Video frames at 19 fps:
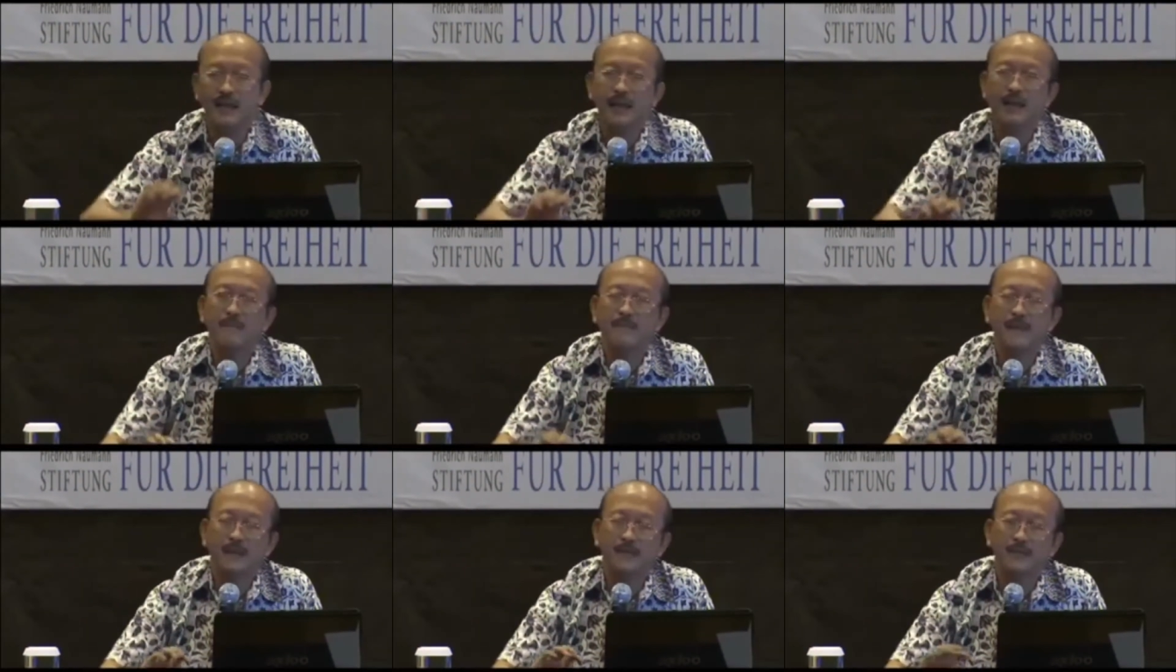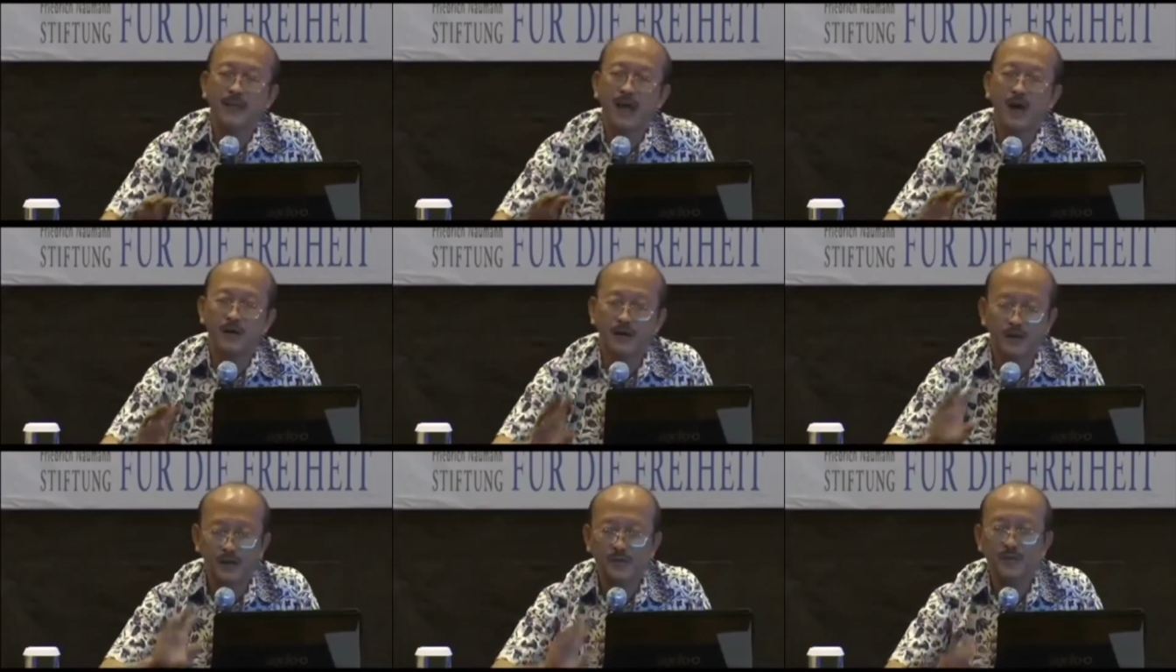dalam satu
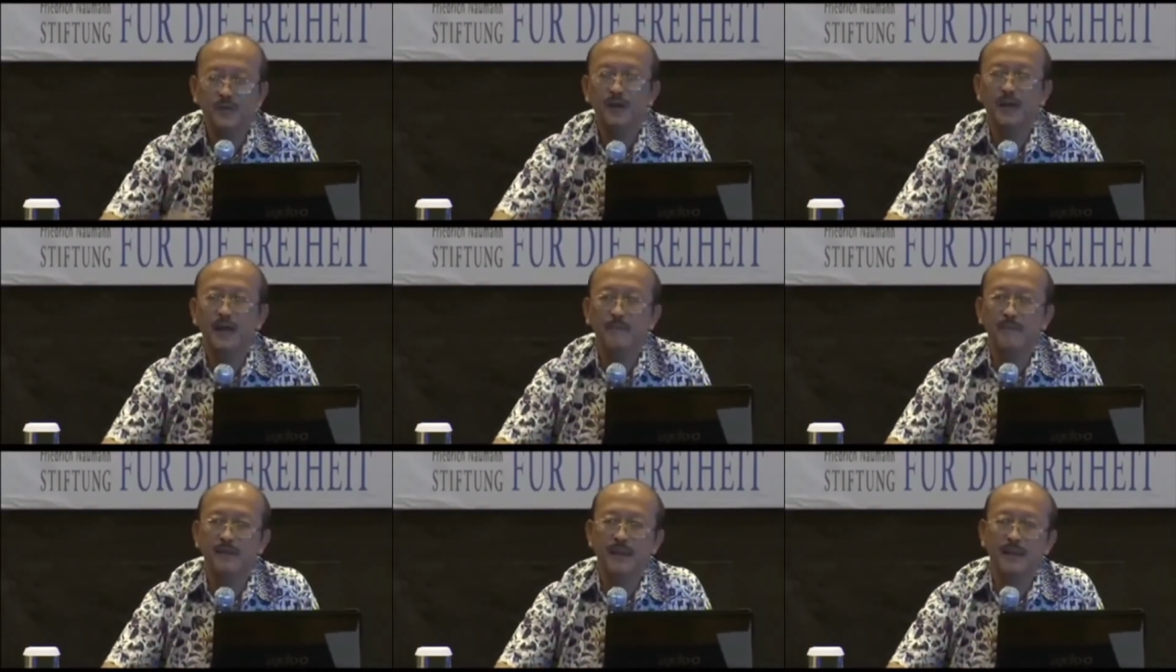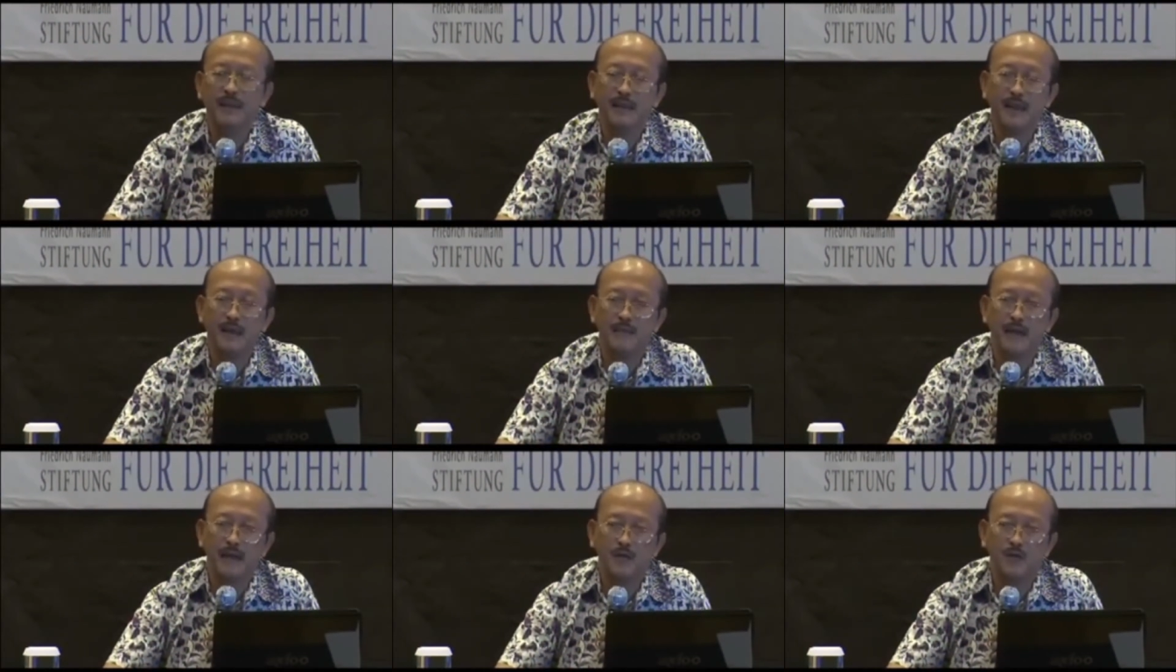tahun itu sebagai capital
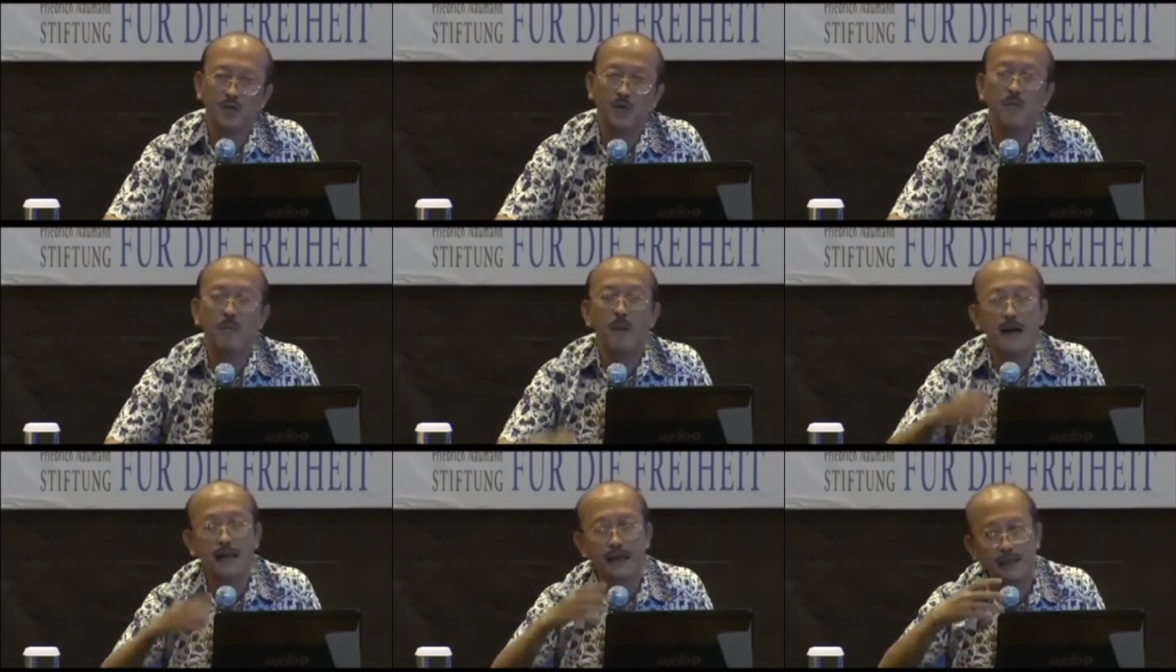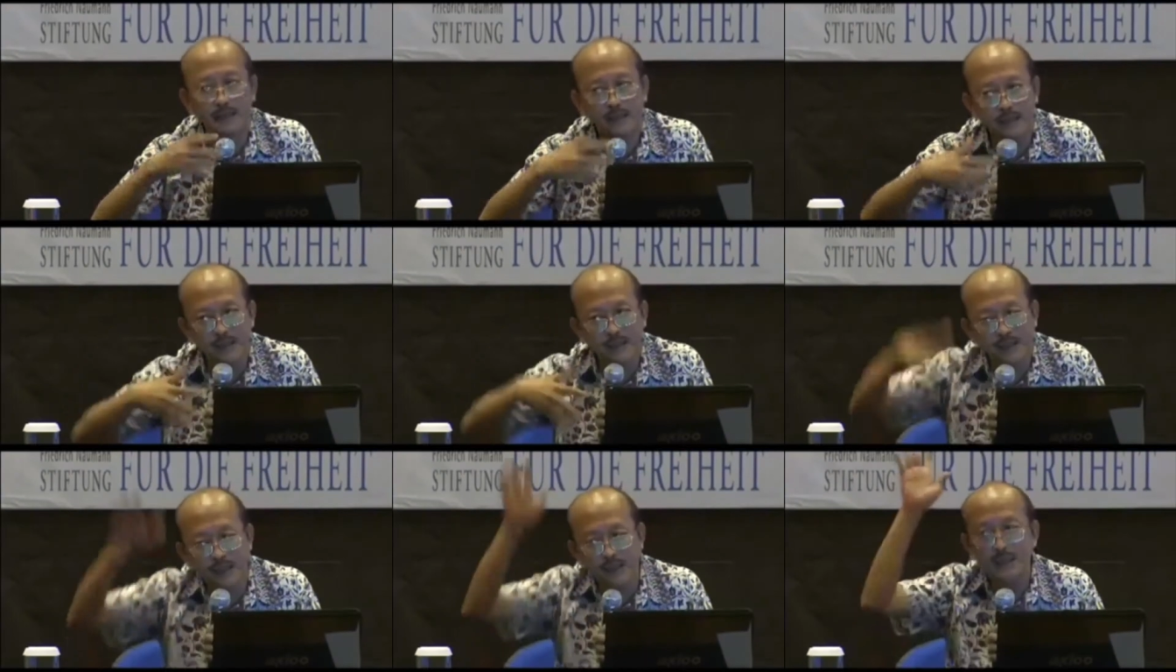income ratio makin
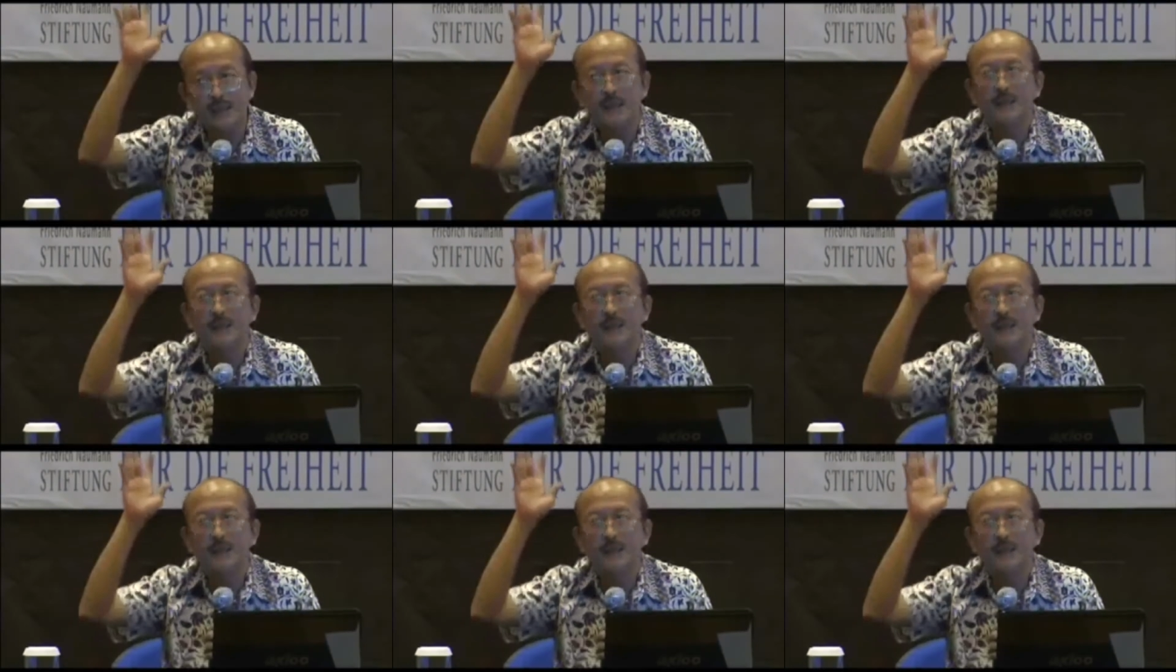tinggi